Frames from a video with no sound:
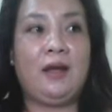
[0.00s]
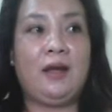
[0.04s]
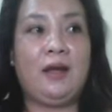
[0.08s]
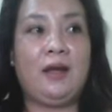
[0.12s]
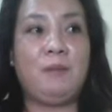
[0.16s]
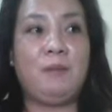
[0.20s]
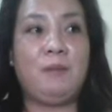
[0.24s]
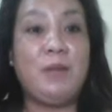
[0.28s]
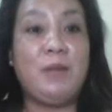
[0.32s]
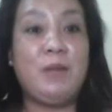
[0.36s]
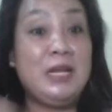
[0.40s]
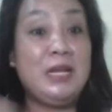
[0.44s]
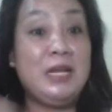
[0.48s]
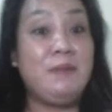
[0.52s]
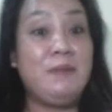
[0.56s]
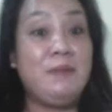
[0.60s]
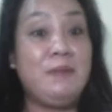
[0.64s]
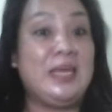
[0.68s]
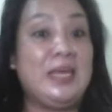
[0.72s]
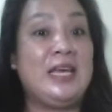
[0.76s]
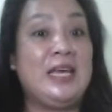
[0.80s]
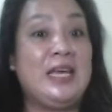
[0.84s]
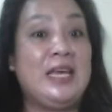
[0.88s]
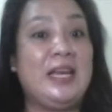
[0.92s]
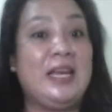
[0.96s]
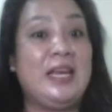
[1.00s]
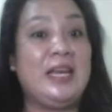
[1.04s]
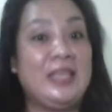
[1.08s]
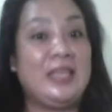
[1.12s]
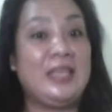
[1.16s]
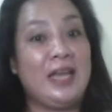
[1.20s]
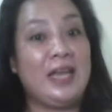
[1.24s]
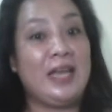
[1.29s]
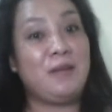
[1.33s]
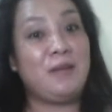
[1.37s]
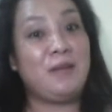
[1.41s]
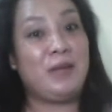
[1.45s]
pinipigilan niya
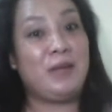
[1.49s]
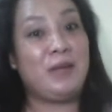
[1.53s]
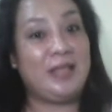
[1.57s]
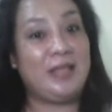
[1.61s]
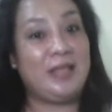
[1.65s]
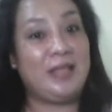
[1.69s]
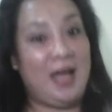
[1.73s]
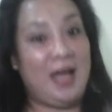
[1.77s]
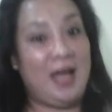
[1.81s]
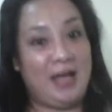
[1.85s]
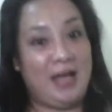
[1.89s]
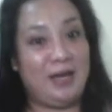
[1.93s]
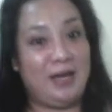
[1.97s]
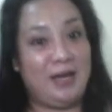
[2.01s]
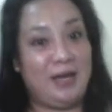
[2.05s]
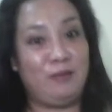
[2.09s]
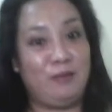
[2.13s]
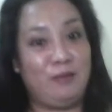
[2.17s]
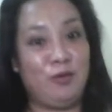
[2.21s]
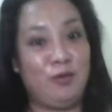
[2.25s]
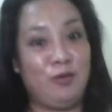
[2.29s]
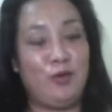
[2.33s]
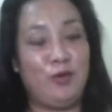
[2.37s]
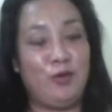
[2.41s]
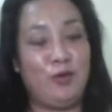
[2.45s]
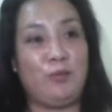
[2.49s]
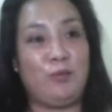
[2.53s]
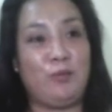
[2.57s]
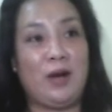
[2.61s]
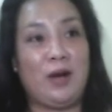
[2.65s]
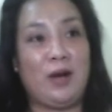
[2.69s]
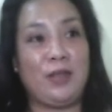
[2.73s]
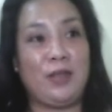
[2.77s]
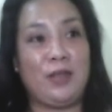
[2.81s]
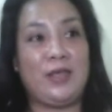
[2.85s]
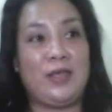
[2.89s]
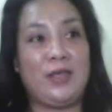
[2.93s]
na pagdaanan mo yung mga
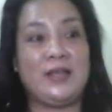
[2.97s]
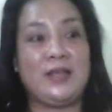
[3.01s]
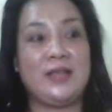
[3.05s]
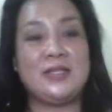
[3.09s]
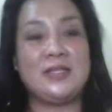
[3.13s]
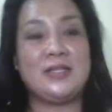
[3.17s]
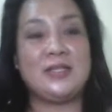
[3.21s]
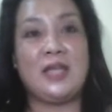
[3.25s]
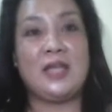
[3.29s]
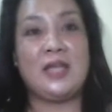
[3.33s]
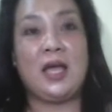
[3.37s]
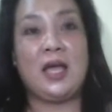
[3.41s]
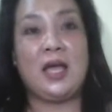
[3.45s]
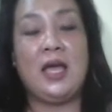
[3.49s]
things na